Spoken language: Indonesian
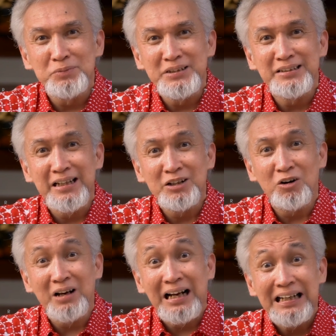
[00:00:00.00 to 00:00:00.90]
mencintai
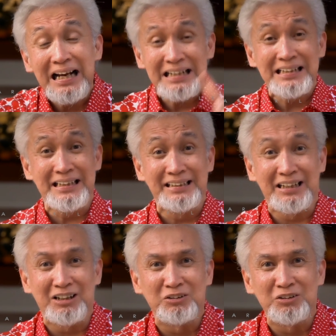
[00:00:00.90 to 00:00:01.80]
orang yang
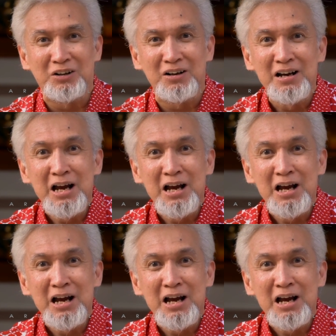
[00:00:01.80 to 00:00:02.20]
dicintai Allah,